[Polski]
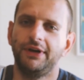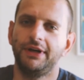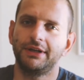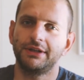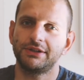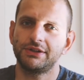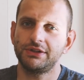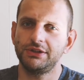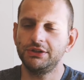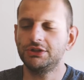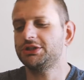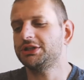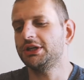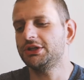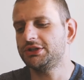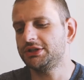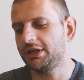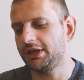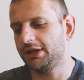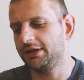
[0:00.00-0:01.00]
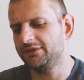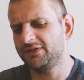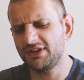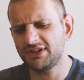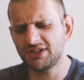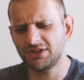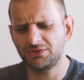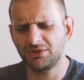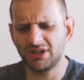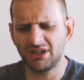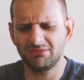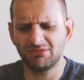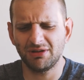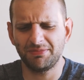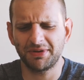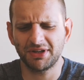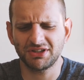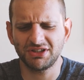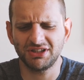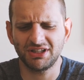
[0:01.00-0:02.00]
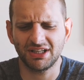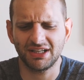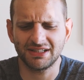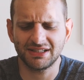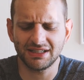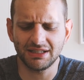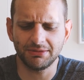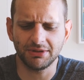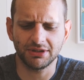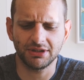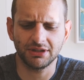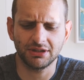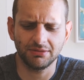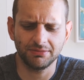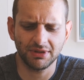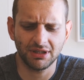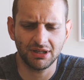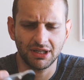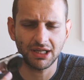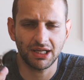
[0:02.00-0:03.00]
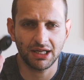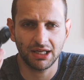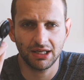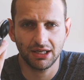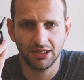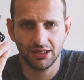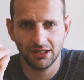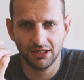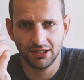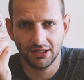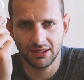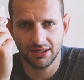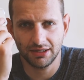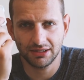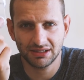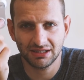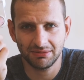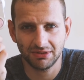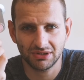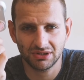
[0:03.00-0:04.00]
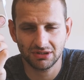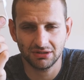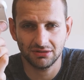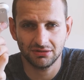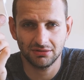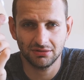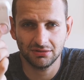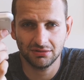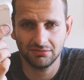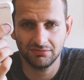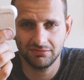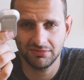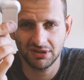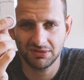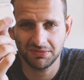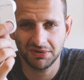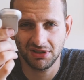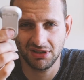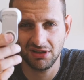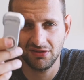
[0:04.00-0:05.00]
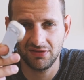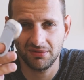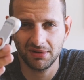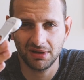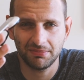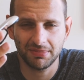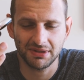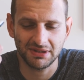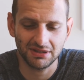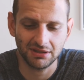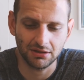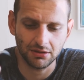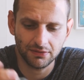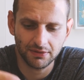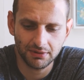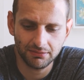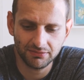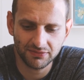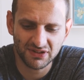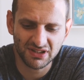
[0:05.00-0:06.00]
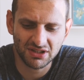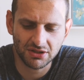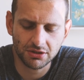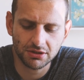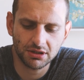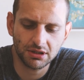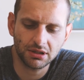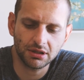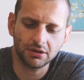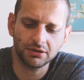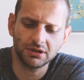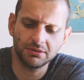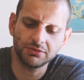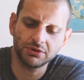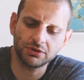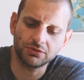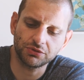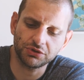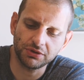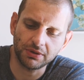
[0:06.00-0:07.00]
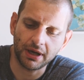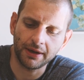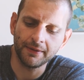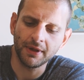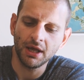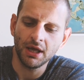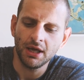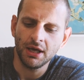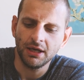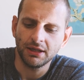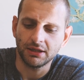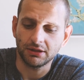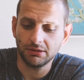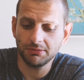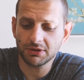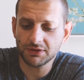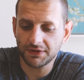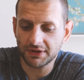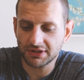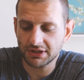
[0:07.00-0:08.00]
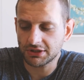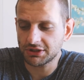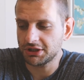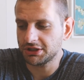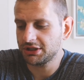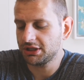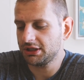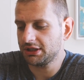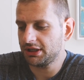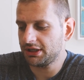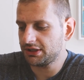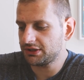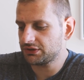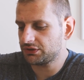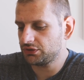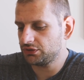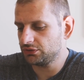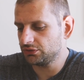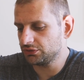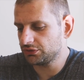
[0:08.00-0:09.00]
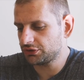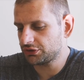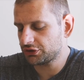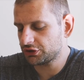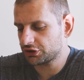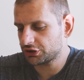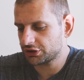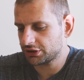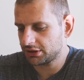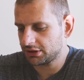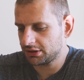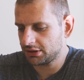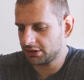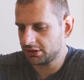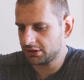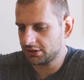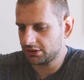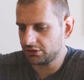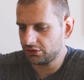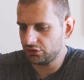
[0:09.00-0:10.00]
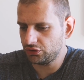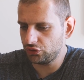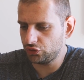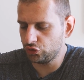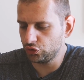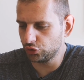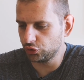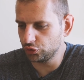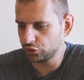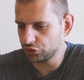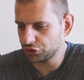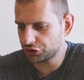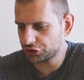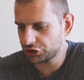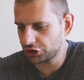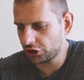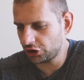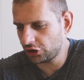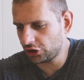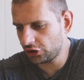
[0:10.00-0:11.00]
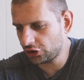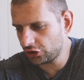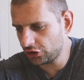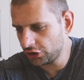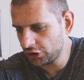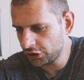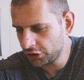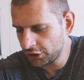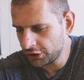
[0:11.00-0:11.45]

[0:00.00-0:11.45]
wersji trzeciej. Wersja druga była praktycznie taka sama, tylko miała e, zamiast to mieć metalowe, miała plastikowe. W zasadzie tylko tym się różniła. Natomiast wersja trzecia jest już e, dużo